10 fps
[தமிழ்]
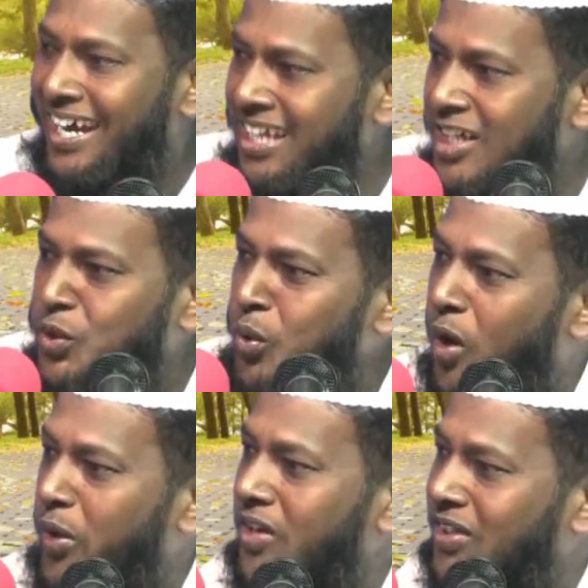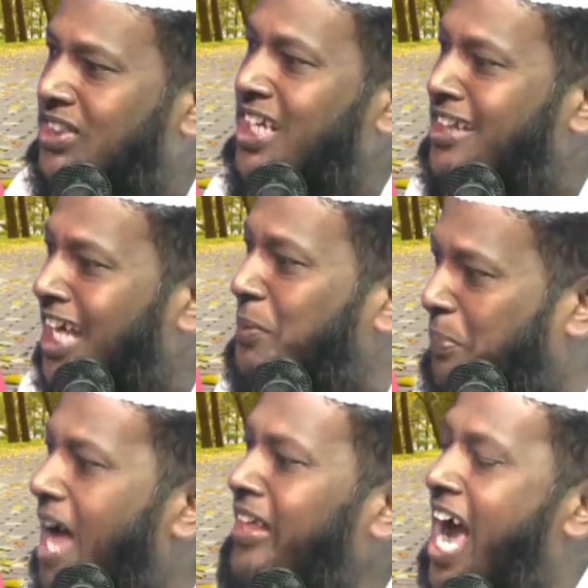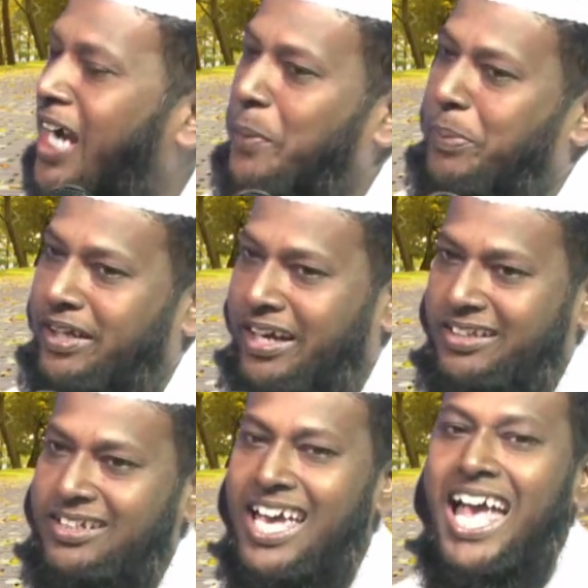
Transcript: அது ரசூல்லாவுடைய வசியத்து அது பாதுகாக்கப்படுகிறது